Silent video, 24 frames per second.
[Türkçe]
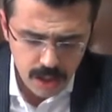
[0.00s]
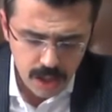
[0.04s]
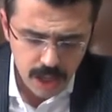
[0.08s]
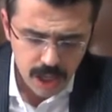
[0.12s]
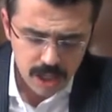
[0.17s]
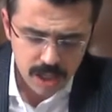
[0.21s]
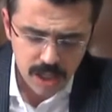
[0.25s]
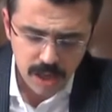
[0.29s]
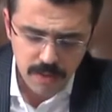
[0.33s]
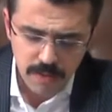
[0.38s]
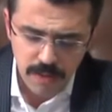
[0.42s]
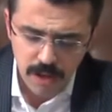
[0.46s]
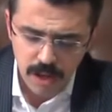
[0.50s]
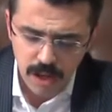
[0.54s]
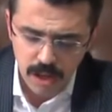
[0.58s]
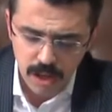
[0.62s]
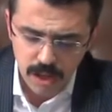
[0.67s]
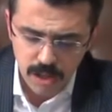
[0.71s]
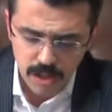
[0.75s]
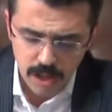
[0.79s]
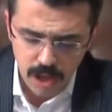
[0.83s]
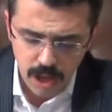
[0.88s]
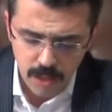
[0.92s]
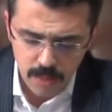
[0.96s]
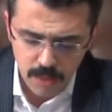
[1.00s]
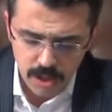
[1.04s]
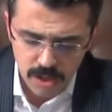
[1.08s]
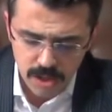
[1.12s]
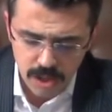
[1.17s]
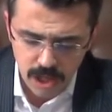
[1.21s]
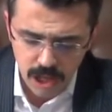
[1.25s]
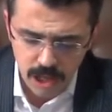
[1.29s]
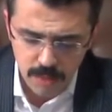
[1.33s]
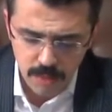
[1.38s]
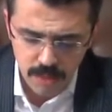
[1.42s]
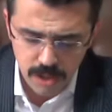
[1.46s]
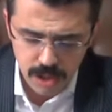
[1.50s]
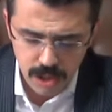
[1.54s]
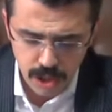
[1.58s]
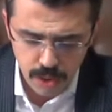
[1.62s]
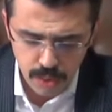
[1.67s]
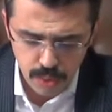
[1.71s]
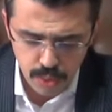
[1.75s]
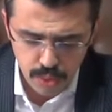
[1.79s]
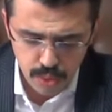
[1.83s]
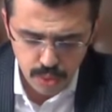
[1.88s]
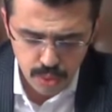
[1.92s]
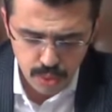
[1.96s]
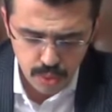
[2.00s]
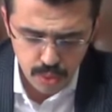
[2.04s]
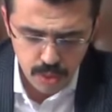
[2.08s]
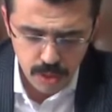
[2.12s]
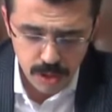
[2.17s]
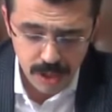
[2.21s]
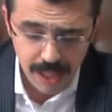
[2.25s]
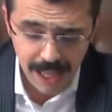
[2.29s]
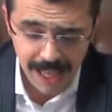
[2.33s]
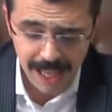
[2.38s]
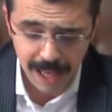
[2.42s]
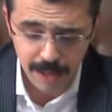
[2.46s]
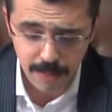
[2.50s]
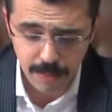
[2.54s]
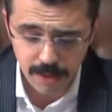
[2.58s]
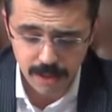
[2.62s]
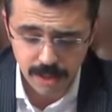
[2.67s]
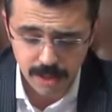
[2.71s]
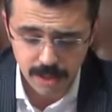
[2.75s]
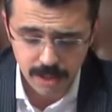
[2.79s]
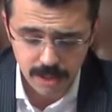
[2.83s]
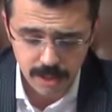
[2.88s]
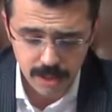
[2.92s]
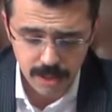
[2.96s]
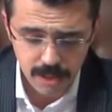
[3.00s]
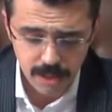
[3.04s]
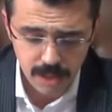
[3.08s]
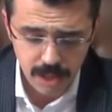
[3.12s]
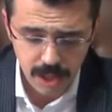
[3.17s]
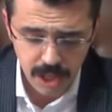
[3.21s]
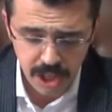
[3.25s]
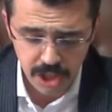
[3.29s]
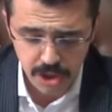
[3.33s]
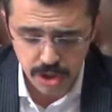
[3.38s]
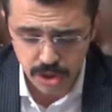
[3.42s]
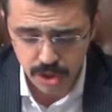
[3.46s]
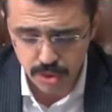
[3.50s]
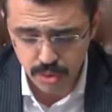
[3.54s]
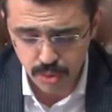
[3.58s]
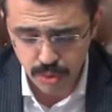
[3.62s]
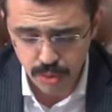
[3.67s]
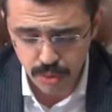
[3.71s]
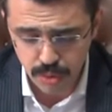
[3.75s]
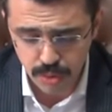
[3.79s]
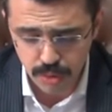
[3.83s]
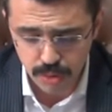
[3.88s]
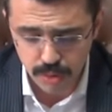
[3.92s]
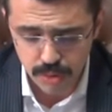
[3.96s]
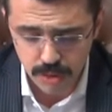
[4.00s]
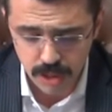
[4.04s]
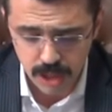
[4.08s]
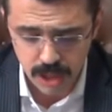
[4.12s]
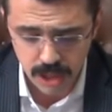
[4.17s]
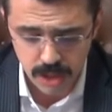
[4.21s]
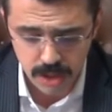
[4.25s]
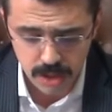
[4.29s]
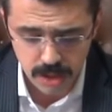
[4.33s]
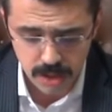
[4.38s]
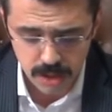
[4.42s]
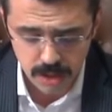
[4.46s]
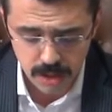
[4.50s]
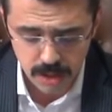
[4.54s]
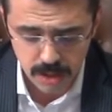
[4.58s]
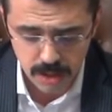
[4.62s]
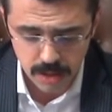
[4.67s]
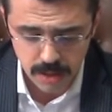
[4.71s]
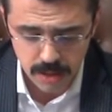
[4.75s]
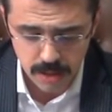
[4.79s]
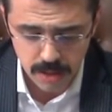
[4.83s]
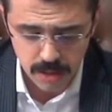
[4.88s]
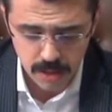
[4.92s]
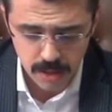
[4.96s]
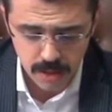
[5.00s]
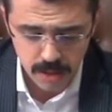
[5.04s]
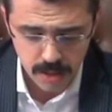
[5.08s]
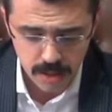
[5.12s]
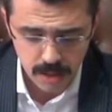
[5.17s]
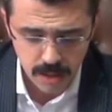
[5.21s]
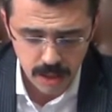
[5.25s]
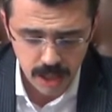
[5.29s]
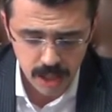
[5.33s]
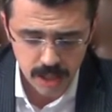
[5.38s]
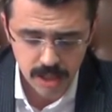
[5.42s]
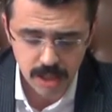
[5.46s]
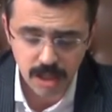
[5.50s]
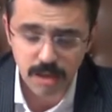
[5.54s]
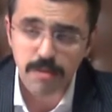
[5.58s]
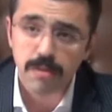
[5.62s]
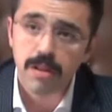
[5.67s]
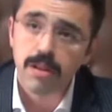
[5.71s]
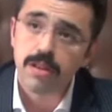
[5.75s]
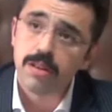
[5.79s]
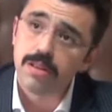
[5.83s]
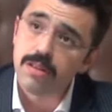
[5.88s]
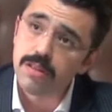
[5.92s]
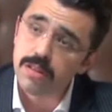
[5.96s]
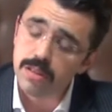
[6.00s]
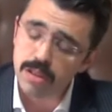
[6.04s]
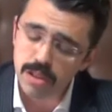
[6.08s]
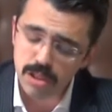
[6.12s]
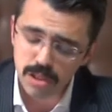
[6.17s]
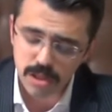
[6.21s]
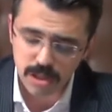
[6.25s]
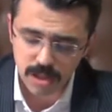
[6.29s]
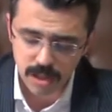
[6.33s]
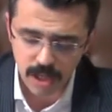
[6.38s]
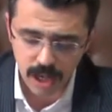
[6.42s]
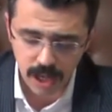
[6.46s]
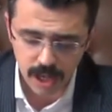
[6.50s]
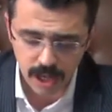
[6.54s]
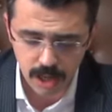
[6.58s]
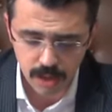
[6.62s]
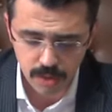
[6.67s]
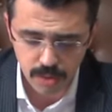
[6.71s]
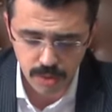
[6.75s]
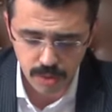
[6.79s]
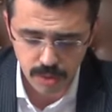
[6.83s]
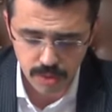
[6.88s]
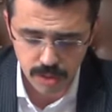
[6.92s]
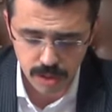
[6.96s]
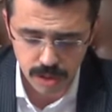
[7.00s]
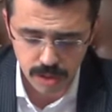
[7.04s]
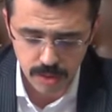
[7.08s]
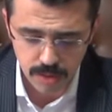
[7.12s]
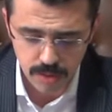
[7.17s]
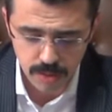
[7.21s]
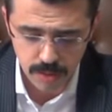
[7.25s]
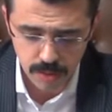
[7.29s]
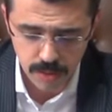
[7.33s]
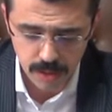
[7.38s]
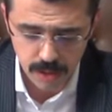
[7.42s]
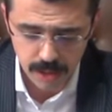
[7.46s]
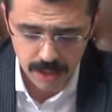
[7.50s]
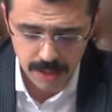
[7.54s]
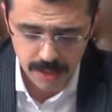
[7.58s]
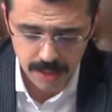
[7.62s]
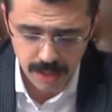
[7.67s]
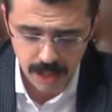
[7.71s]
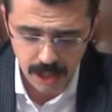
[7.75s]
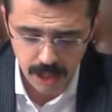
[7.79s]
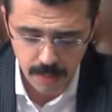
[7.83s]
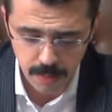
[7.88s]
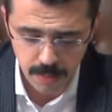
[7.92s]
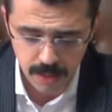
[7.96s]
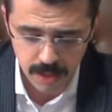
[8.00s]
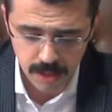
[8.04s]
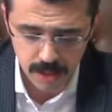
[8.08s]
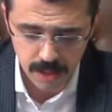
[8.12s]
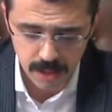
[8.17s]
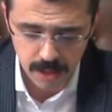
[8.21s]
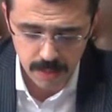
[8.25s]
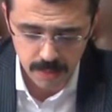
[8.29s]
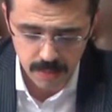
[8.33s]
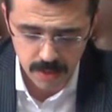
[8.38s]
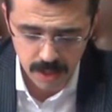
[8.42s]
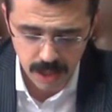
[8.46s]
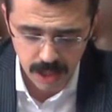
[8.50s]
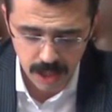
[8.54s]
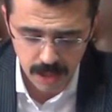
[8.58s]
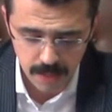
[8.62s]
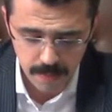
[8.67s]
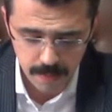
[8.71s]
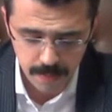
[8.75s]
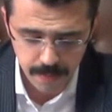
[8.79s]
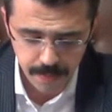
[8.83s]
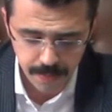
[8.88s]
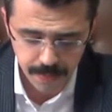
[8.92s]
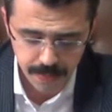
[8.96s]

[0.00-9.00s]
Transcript: Hazreti Ahmet Çelebi niye uçtu? Ne yapar? Eşi söylüyor hiç. Hazreti tekrar konuya giriyor. Kız ne yapar dedim sana.